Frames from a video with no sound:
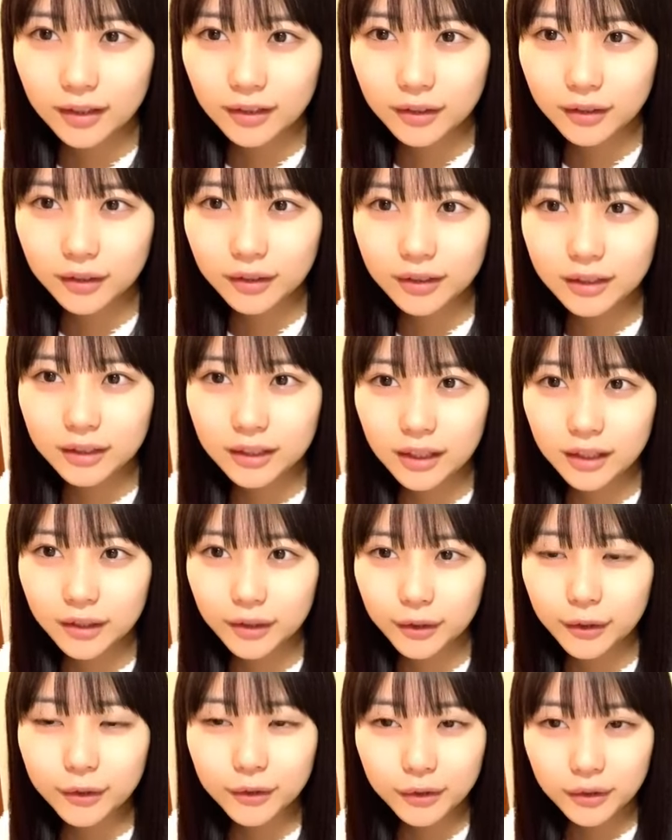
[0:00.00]
6時でいい
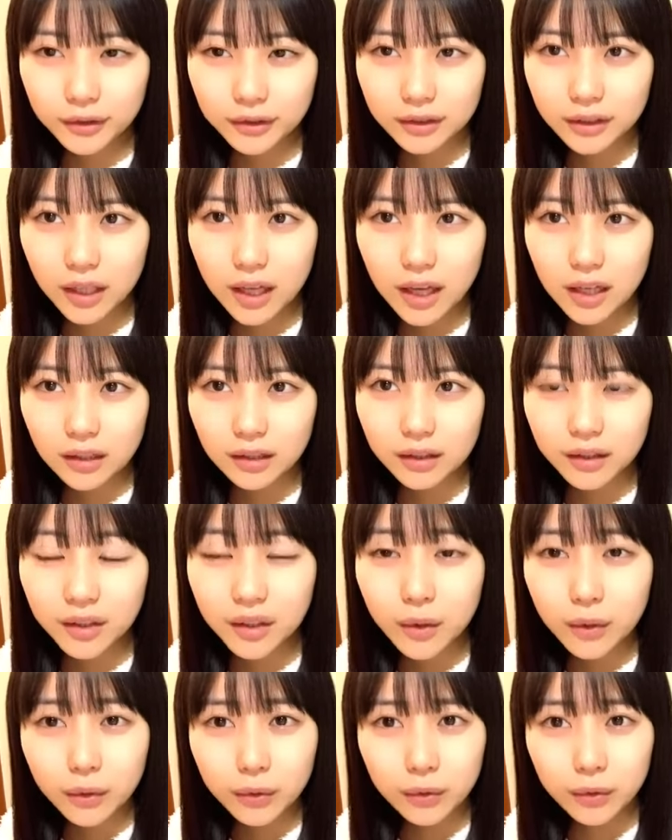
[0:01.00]
よ本当じゃあ
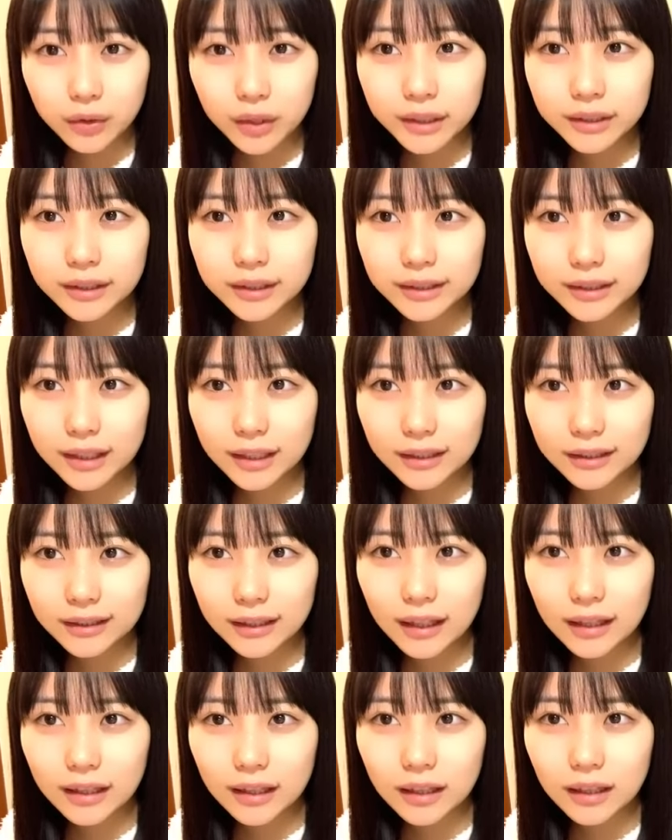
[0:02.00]
今日と同じ時間
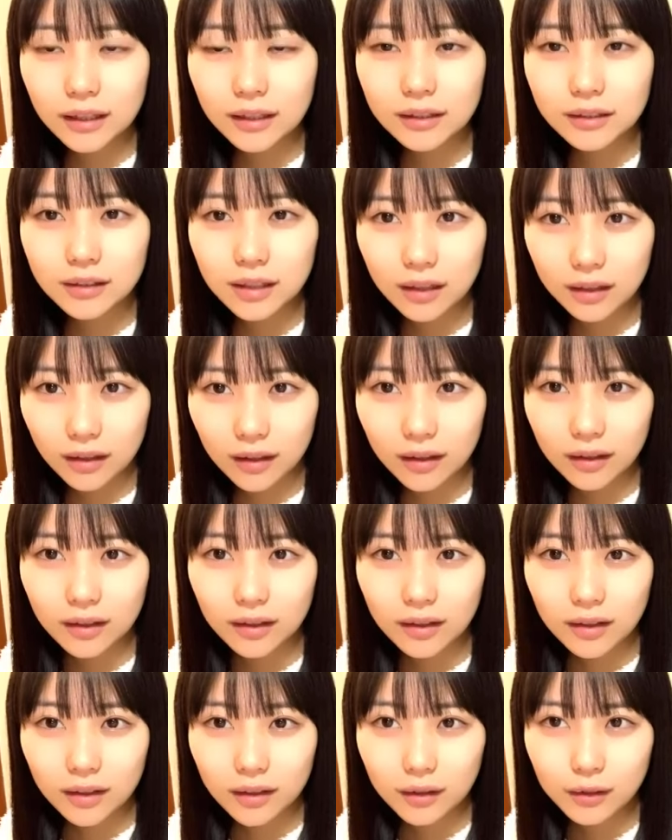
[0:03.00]
帯でいいんですかね
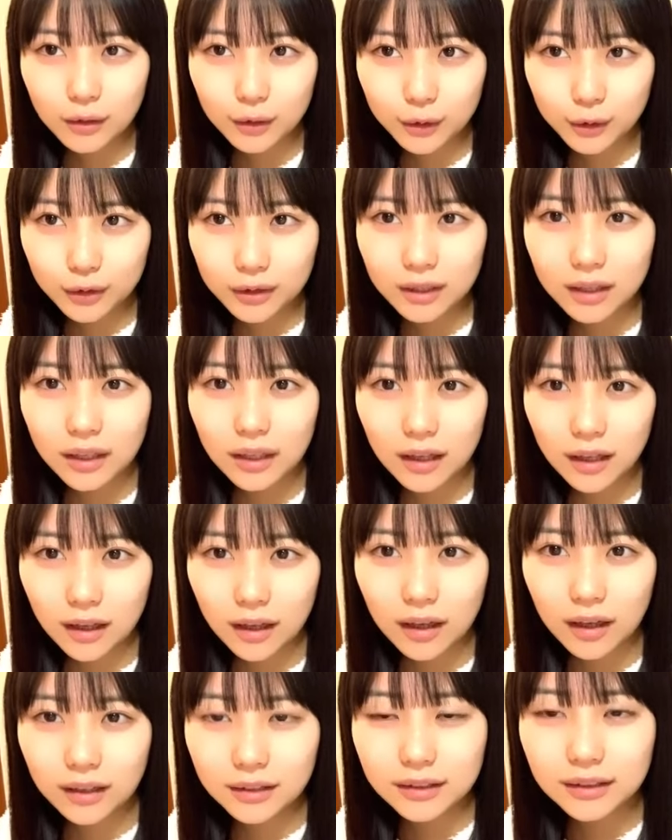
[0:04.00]
6時から
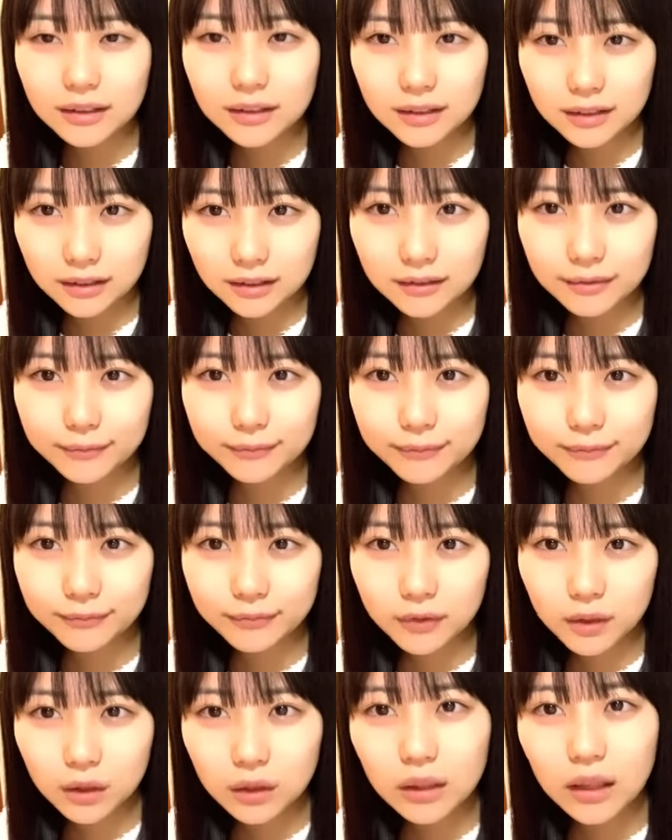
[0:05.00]
8時
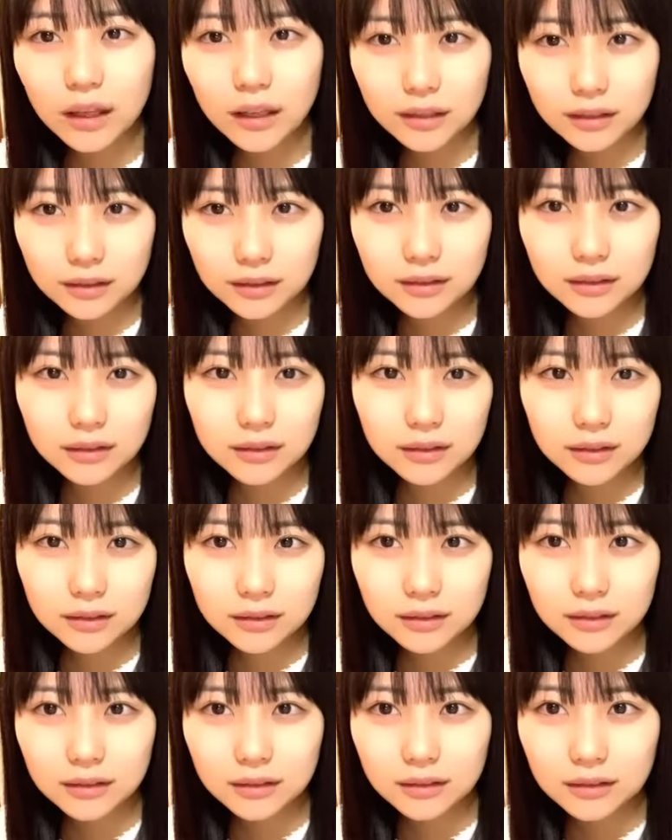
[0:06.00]
くらい
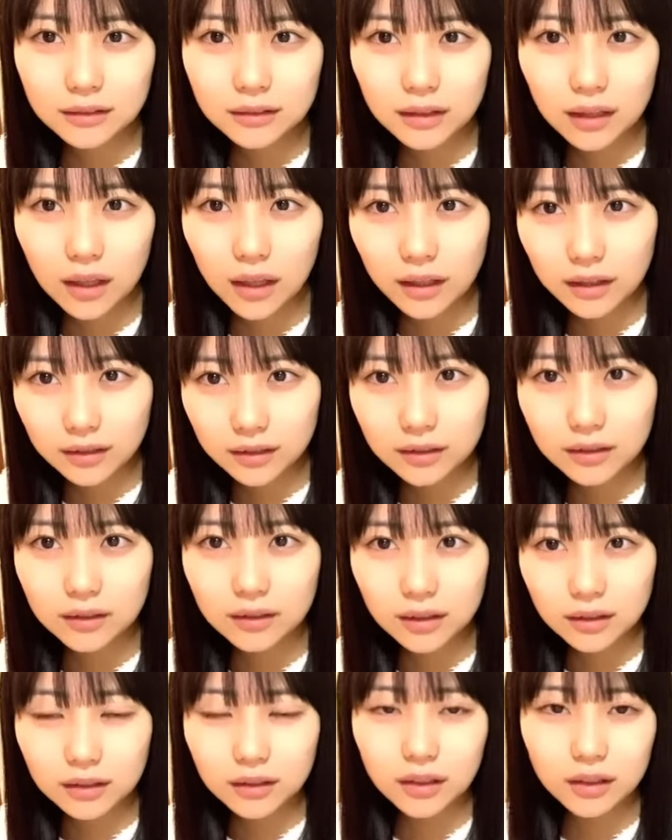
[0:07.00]
配信
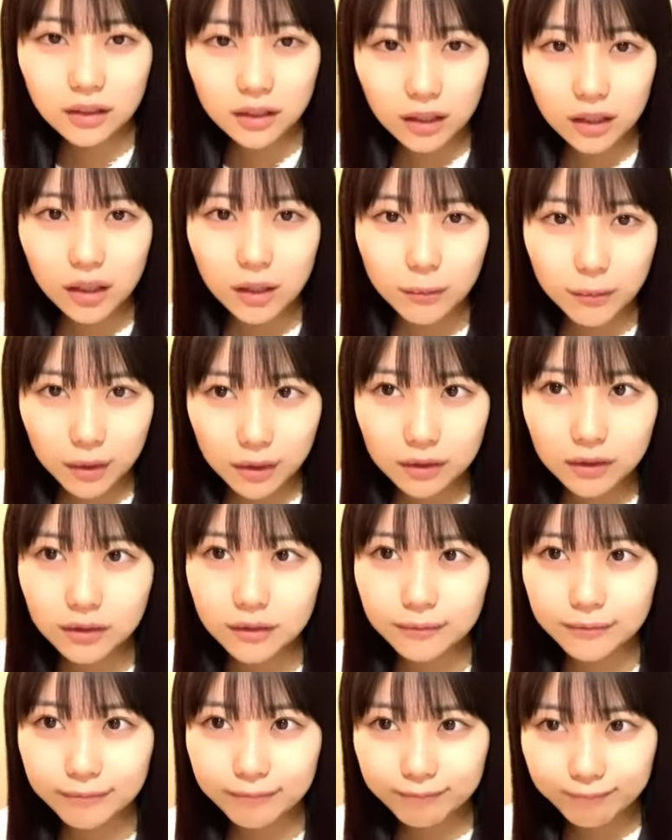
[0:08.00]
させていただきま
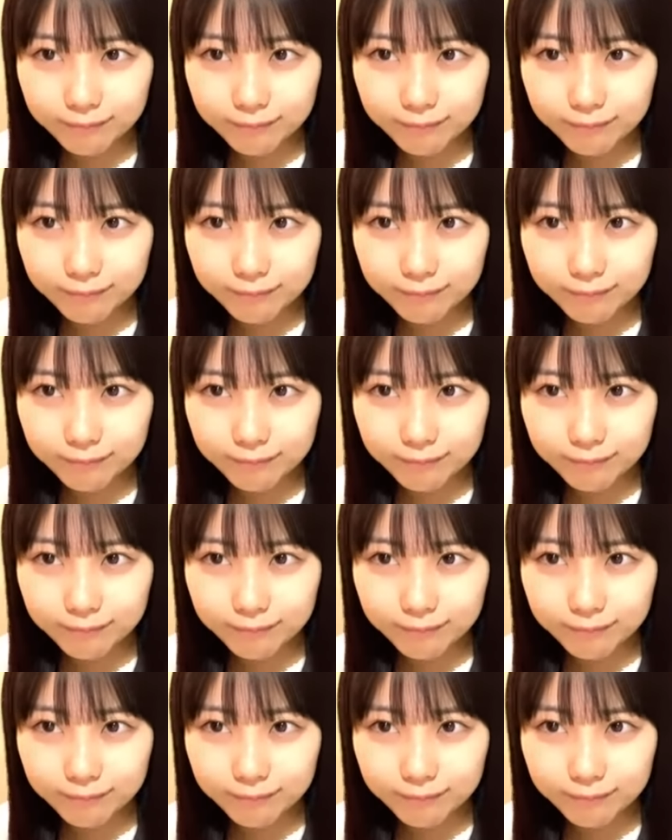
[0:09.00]
す